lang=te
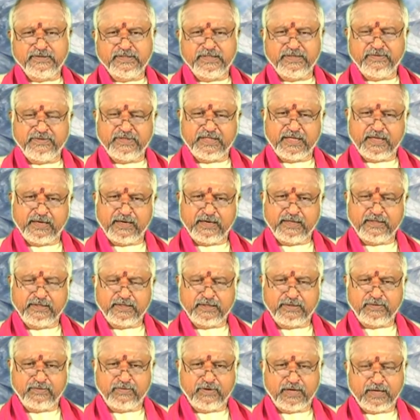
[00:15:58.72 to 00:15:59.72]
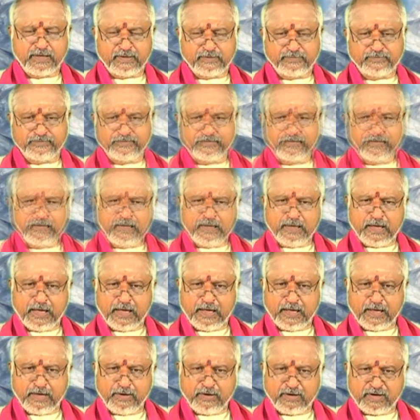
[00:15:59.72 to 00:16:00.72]
జీవితాన్నంతా కూడా
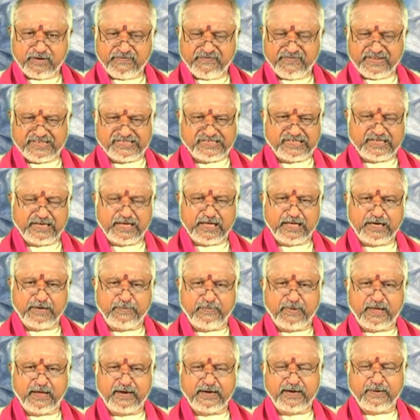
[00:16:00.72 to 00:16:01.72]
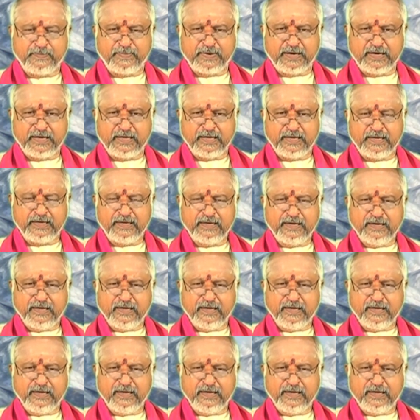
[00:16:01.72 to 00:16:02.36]
ఆ యొక్క వ్యసనాల బారిన పడి